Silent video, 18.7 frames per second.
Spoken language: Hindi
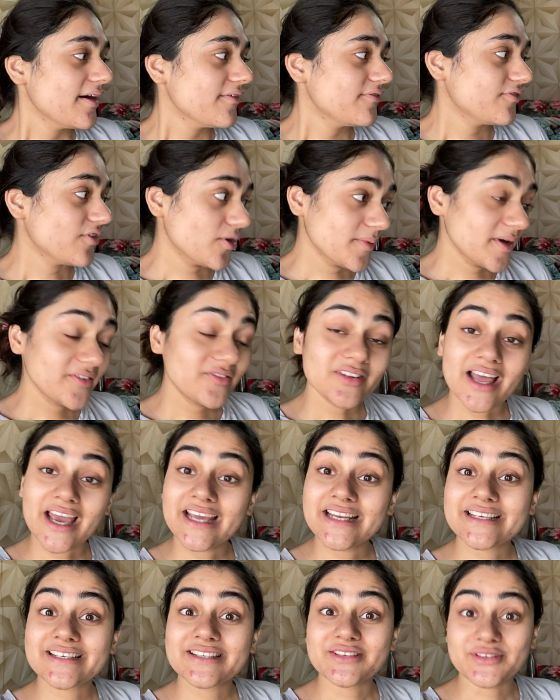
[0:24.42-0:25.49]
फॉर माई
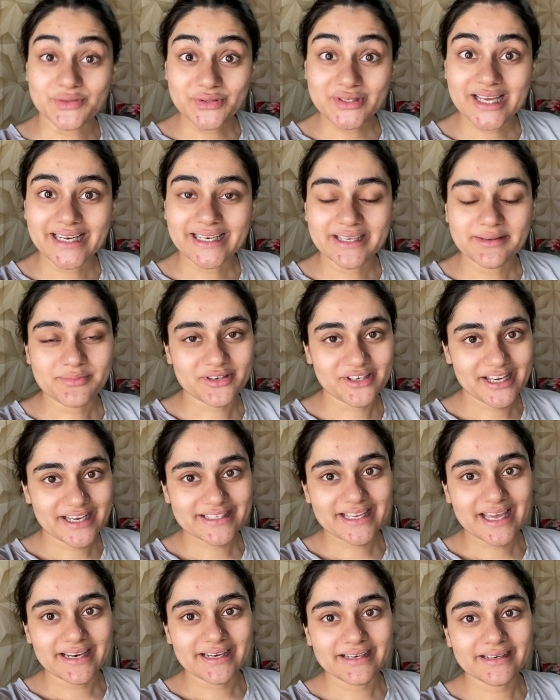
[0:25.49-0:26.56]
फ्लाइट टू डेली प्री
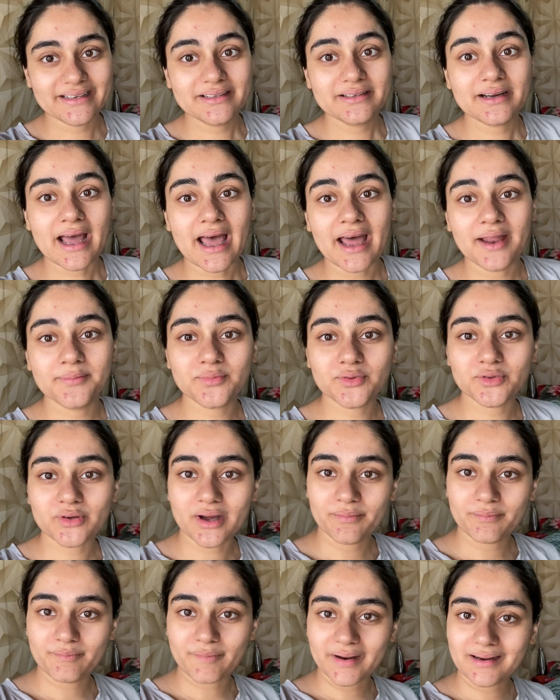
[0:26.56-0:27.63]
एक्साइटेड एंड पूरा
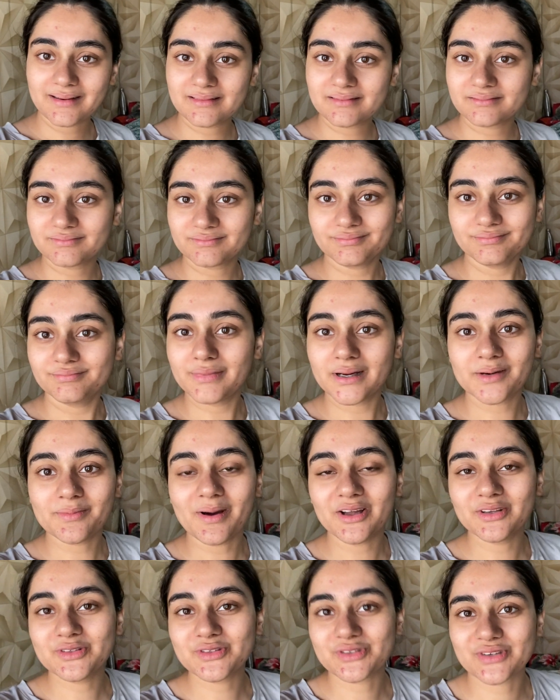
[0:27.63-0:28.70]
बेड
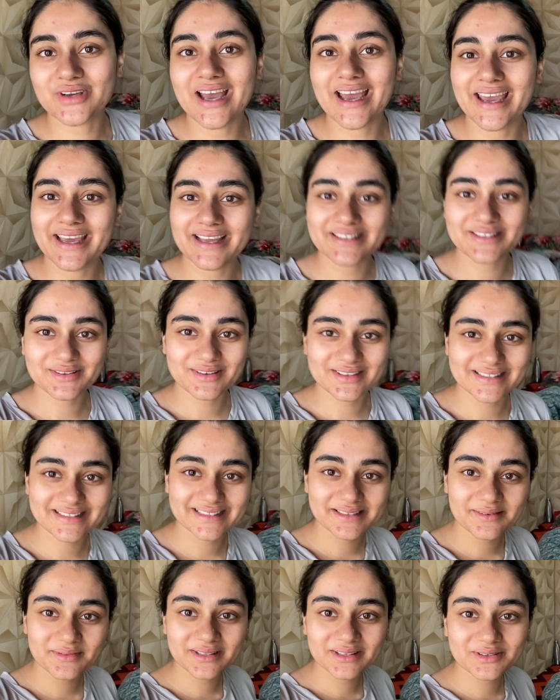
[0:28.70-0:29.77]
बर्बाद हो चुका है ऐसी
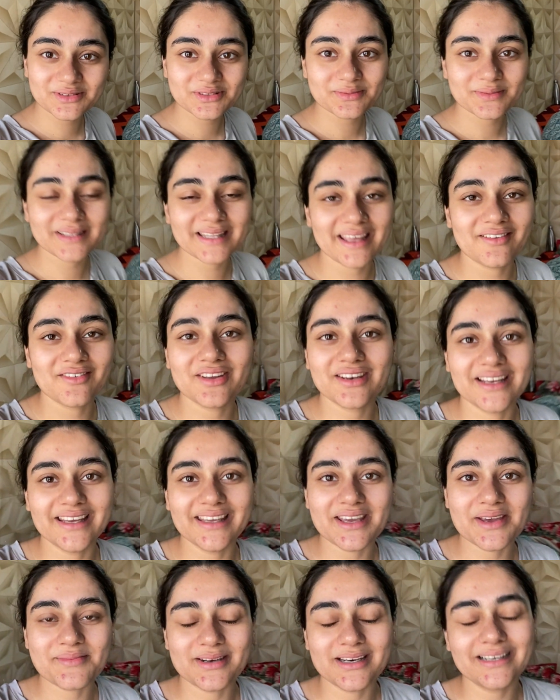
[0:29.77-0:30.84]
यू अभी तक कुछ भी तय नहीं
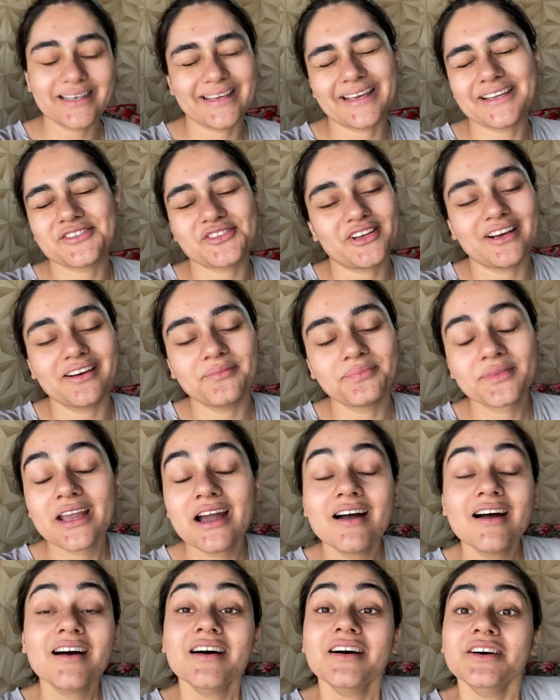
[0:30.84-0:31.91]
किया मैंने ठीक है
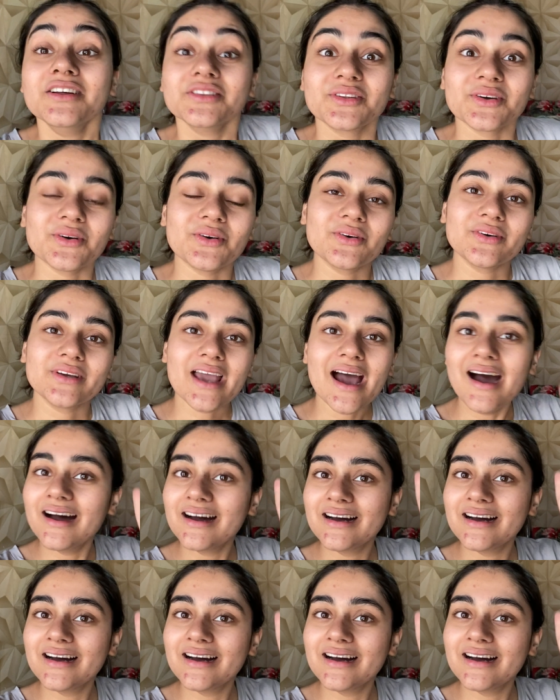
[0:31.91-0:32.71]
चलेगा तो या